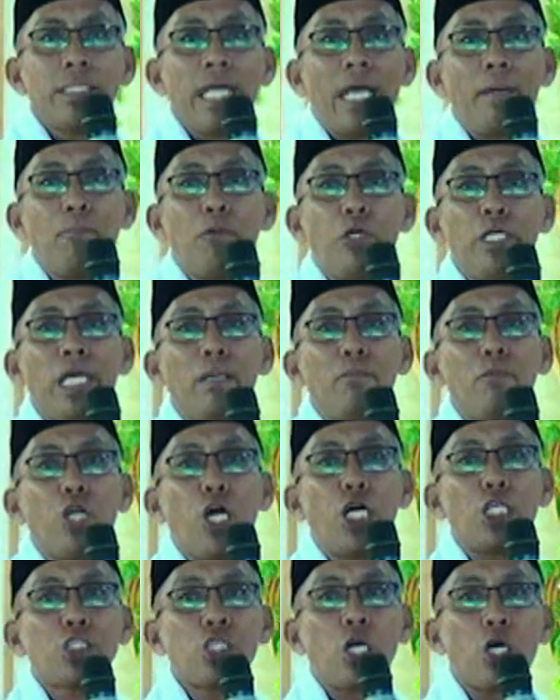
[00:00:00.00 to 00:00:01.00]
siapa yang
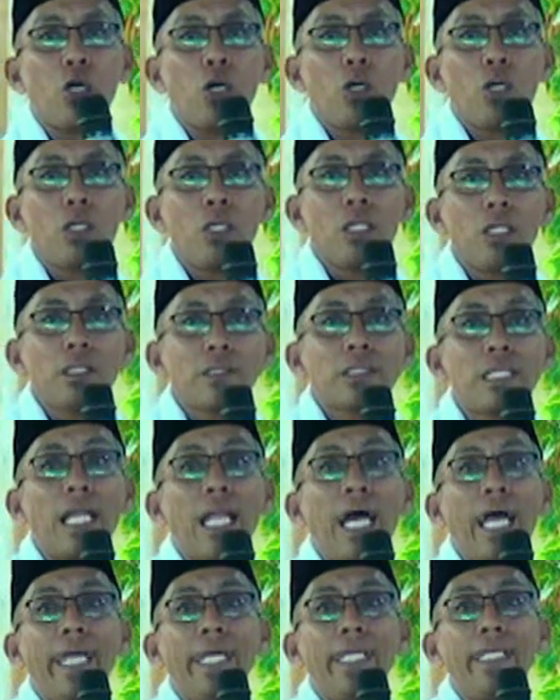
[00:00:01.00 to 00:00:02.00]
berdosa
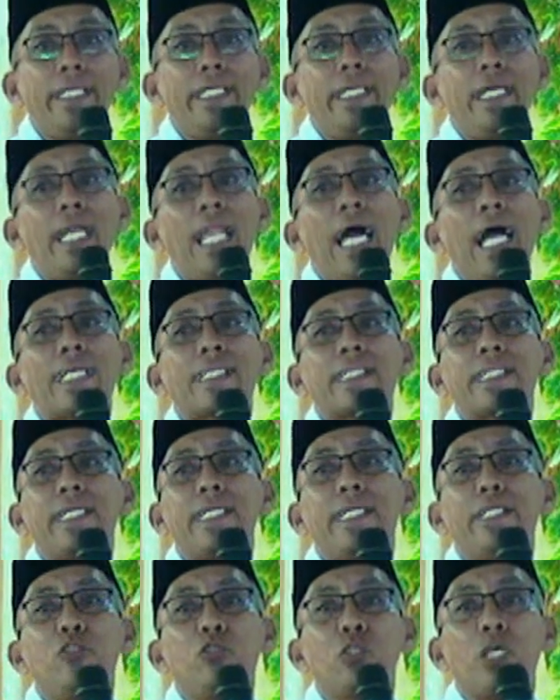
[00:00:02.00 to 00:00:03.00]
selain dia
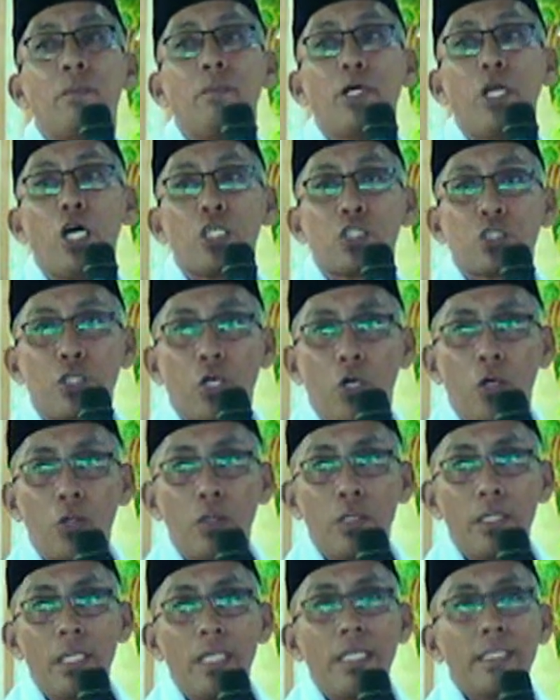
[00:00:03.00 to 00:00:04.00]
laki ini juga berdosa
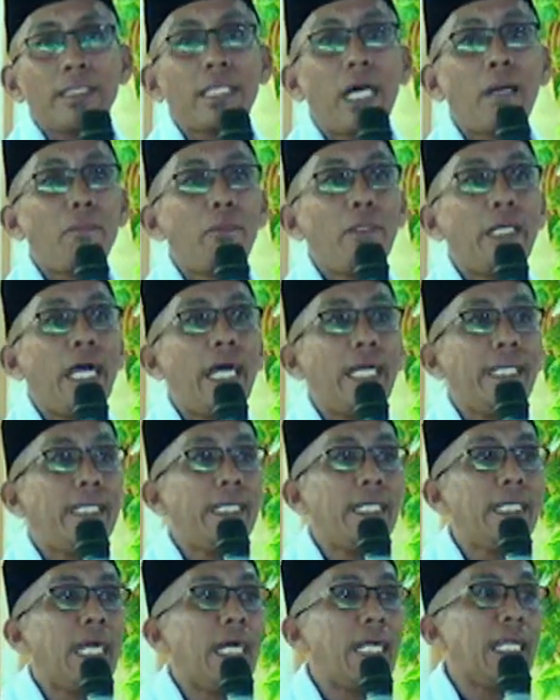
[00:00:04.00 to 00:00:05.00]
tapi
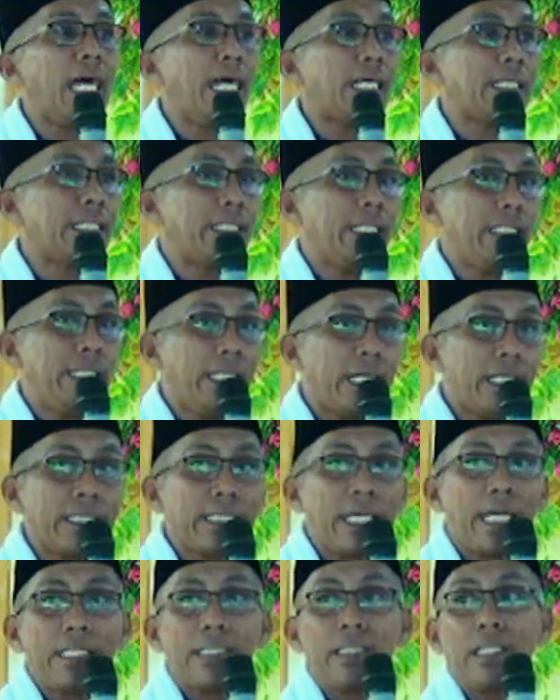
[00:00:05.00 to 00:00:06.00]
ada yang laki yang
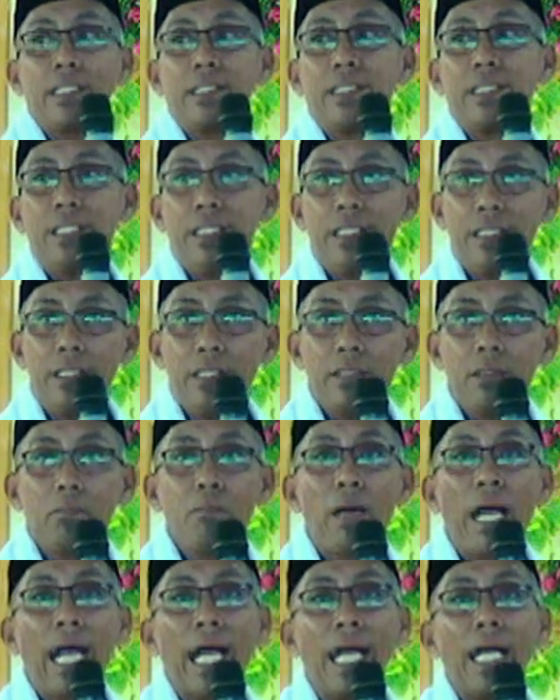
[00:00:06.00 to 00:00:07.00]
tak terti
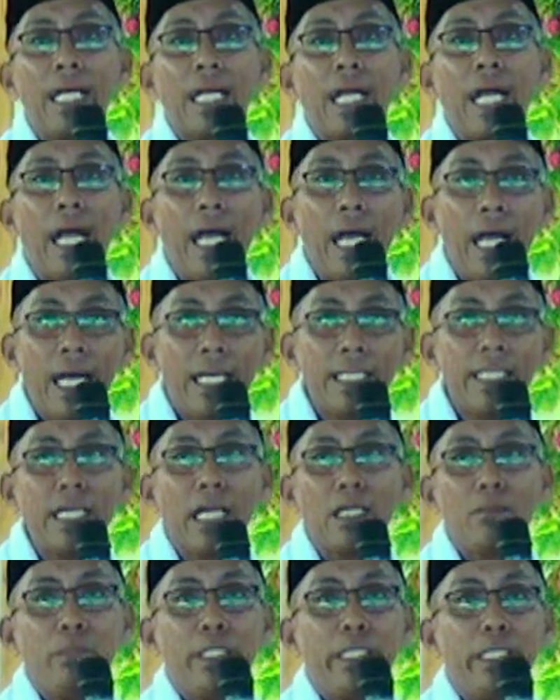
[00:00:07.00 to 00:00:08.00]
bangga
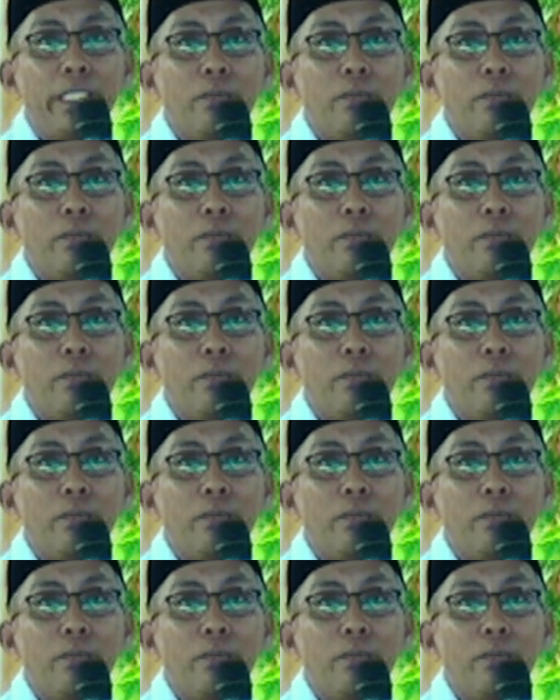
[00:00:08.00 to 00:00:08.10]
dengan